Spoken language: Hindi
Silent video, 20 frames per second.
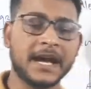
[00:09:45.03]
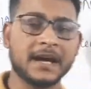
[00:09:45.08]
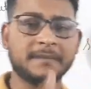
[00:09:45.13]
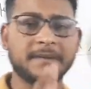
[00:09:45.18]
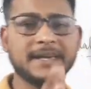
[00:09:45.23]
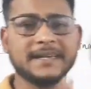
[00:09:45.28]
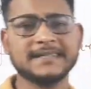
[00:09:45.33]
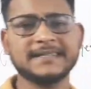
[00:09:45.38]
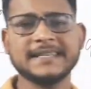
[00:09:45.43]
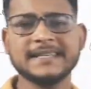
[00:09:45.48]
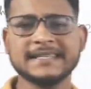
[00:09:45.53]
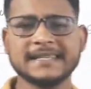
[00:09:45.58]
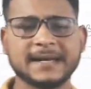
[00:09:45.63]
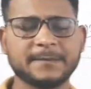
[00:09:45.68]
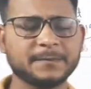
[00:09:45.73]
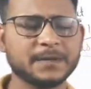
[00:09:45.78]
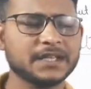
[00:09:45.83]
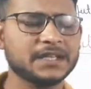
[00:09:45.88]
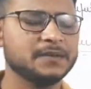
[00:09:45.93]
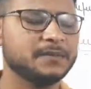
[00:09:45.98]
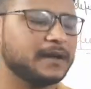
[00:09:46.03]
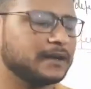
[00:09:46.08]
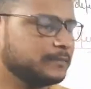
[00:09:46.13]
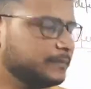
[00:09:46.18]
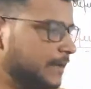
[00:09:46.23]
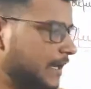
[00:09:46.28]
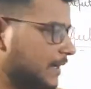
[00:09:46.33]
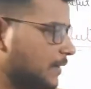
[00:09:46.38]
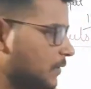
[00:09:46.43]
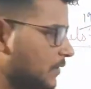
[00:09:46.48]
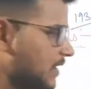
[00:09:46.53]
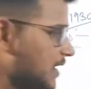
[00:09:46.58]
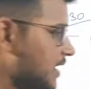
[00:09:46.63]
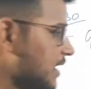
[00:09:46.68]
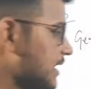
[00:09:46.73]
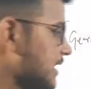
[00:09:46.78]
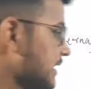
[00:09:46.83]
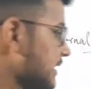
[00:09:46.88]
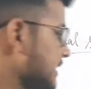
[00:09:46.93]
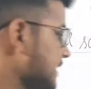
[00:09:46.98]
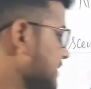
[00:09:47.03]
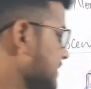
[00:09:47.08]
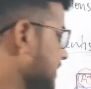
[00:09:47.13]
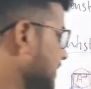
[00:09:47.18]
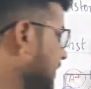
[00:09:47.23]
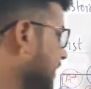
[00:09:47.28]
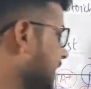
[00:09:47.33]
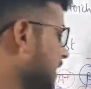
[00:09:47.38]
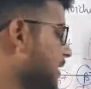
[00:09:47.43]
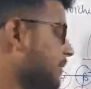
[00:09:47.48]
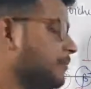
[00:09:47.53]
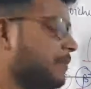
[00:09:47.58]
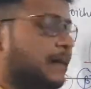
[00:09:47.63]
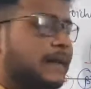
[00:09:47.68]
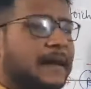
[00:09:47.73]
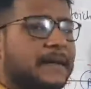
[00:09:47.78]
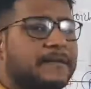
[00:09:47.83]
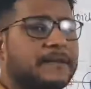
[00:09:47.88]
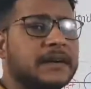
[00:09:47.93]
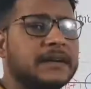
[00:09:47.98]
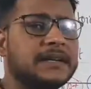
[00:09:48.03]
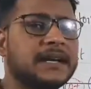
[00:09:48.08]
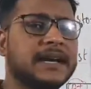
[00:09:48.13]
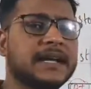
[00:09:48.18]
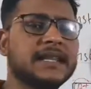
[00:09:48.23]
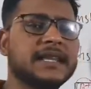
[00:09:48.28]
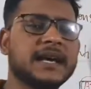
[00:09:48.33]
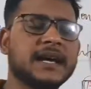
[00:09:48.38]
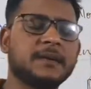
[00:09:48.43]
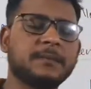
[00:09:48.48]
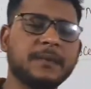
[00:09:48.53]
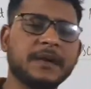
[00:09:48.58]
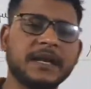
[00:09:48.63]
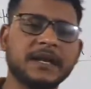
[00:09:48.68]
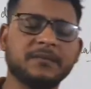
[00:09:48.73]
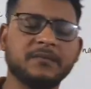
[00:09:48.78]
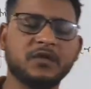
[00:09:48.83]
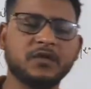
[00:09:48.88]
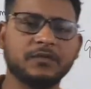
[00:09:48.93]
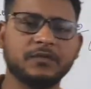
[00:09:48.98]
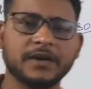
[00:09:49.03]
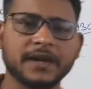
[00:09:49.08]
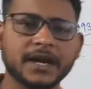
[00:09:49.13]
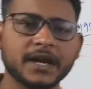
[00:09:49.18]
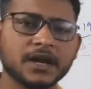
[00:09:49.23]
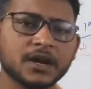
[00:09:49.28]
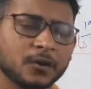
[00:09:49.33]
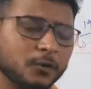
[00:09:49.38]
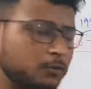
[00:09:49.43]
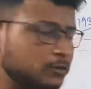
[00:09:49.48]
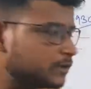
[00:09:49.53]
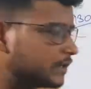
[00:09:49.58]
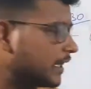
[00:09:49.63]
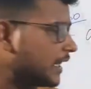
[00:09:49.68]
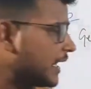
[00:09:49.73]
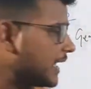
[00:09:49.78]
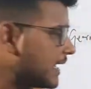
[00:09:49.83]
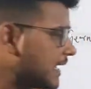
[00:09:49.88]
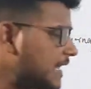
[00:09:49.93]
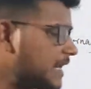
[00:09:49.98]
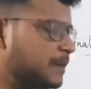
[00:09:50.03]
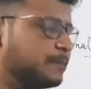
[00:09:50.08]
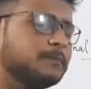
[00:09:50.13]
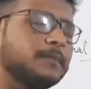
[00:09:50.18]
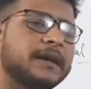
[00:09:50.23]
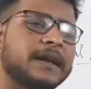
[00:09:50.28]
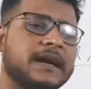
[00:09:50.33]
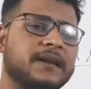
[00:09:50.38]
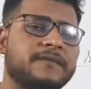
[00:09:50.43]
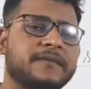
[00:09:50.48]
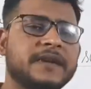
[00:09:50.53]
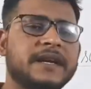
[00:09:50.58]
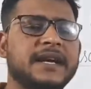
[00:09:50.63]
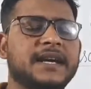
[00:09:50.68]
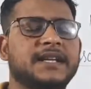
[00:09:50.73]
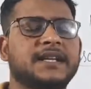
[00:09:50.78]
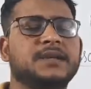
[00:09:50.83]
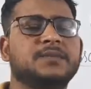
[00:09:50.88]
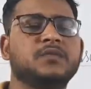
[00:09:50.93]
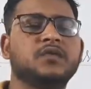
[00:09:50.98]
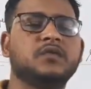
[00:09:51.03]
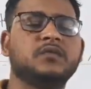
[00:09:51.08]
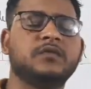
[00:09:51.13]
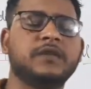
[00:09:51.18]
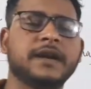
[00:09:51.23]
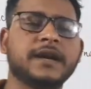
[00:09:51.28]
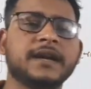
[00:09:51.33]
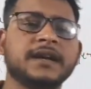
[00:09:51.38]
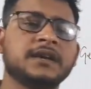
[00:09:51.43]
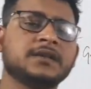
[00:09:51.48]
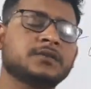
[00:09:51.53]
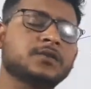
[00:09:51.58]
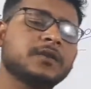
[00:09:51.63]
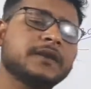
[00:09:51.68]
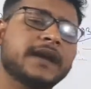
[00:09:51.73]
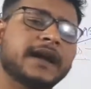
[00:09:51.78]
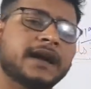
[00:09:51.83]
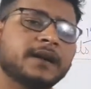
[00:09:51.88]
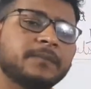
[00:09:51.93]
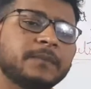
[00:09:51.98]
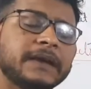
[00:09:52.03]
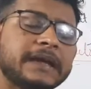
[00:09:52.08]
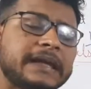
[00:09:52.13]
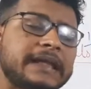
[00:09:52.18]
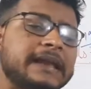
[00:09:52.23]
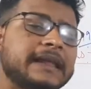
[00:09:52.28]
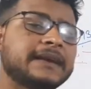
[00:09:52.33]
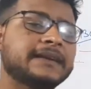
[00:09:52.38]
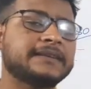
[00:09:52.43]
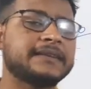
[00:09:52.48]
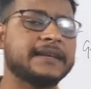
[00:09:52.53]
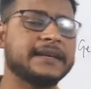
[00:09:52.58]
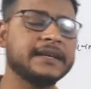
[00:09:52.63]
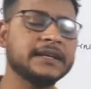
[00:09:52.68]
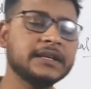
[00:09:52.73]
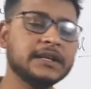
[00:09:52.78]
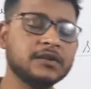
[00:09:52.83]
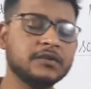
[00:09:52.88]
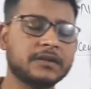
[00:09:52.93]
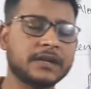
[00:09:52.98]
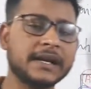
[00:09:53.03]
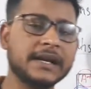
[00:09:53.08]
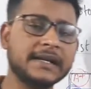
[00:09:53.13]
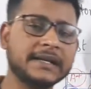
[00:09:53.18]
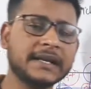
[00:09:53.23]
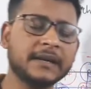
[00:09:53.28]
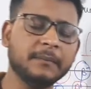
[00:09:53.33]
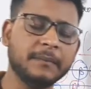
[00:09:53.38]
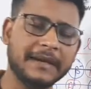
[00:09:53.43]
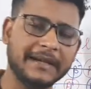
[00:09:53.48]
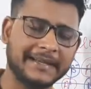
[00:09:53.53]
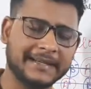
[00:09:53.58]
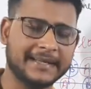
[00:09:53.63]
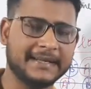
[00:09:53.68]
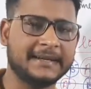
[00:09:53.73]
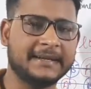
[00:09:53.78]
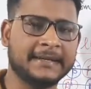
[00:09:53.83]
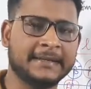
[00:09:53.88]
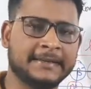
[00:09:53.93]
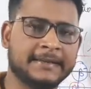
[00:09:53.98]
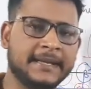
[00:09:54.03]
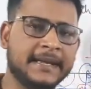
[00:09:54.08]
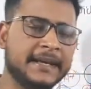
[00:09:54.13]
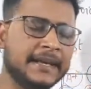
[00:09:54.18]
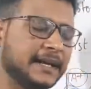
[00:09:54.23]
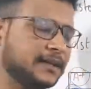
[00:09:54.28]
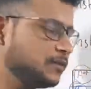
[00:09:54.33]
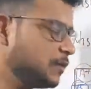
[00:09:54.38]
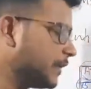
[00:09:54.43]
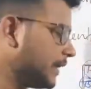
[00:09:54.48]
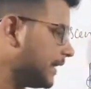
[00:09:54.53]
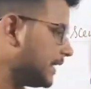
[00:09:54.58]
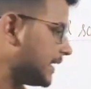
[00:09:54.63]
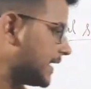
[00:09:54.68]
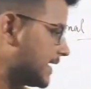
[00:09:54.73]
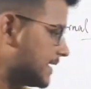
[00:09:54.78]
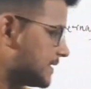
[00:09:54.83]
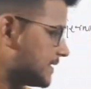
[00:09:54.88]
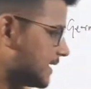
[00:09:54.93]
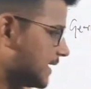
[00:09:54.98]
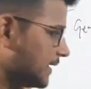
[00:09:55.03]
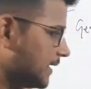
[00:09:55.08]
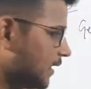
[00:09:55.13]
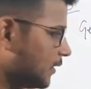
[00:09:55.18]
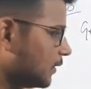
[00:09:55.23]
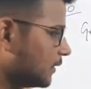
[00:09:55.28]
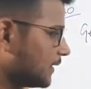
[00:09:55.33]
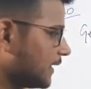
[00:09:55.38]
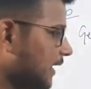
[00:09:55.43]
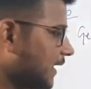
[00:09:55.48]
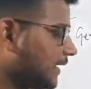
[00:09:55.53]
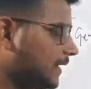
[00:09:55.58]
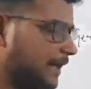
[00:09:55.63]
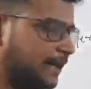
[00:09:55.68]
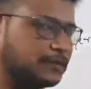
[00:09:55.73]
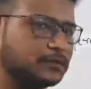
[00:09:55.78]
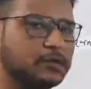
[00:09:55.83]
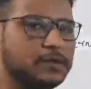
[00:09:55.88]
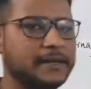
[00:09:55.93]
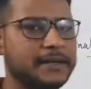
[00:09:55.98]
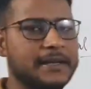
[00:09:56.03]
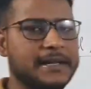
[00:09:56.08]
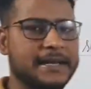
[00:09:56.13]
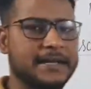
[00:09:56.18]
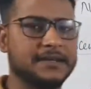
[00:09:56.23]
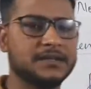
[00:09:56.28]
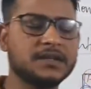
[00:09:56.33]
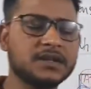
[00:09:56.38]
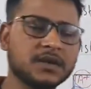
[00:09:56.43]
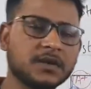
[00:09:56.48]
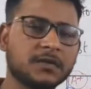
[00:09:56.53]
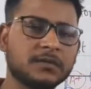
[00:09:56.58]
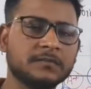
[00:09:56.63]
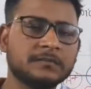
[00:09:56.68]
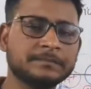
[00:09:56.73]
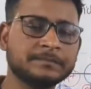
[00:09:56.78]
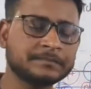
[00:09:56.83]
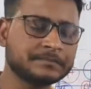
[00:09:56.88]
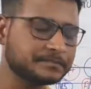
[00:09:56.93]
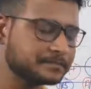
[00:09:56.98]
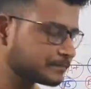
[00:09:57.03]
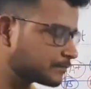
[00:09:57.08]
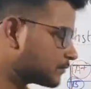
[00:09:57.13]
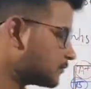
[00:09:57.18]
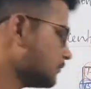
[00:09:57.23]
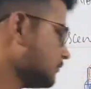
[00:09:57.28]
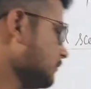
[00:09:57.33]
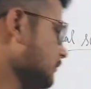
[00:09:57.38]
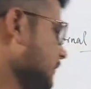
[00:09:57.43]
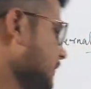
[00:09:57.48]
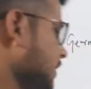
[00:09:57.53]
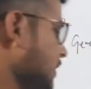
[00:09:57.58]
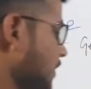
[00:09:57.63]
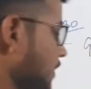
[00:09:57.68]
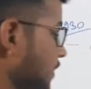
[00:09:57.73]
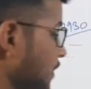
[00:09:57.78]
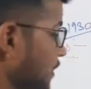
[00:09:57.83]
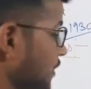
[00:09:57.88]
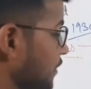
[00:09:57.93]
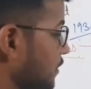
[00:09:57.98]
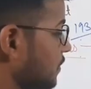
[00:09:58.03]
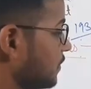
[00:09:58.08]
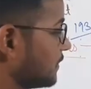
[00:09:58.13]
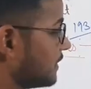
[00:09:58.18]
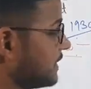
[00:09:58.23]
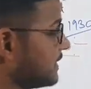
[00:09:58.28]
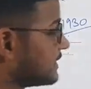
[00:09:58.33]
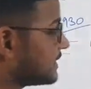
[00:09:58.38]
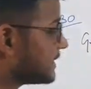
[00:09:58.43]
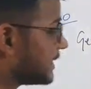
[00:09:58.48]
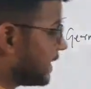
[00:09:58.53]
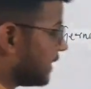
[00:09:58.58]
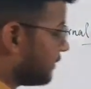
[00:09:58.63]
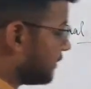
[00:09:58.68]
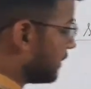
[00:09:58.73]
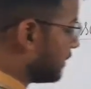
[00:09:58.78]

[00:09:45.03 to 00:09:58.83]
अब एक चीज़ आपके दिमाग में आई होगी कि जितने नंबर ऑफ केटायन यहाँ पर रिमूव हुए हुए उतने ही नंबर एफ एन आयन रिमूव हुए तो यहाँ पे इलेक्ट्रॉनिक न्यूट्रलिटी मेंटेन रहती है ना तो केटायन ज़्यादा होते हैं ना तो एनायन क्यों क्योंकि सेम